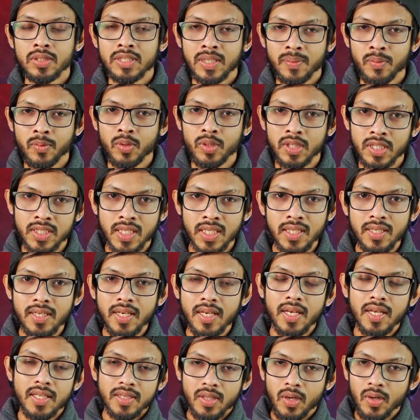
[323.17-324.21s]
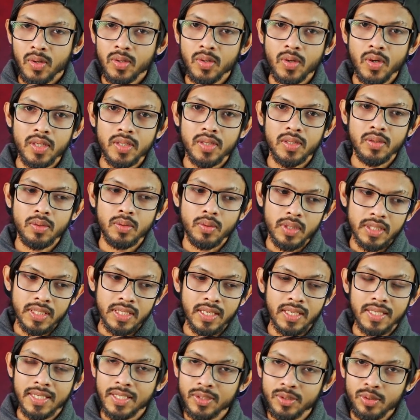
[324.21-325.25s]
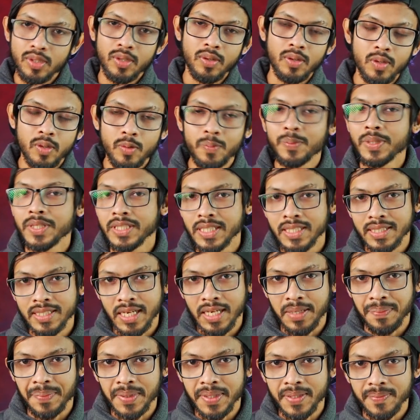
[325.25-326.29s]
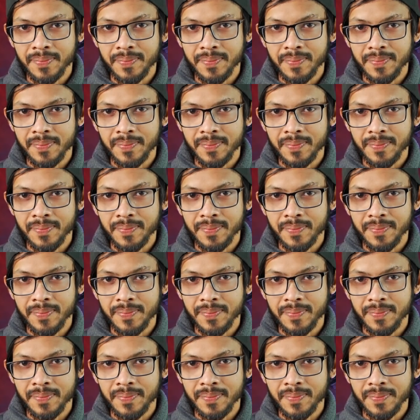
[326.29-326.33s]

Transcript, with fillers: হিসাব করতে চান তখন হয়তো ওইটা কিছুটা হলেও পিছিয়ে থাকবে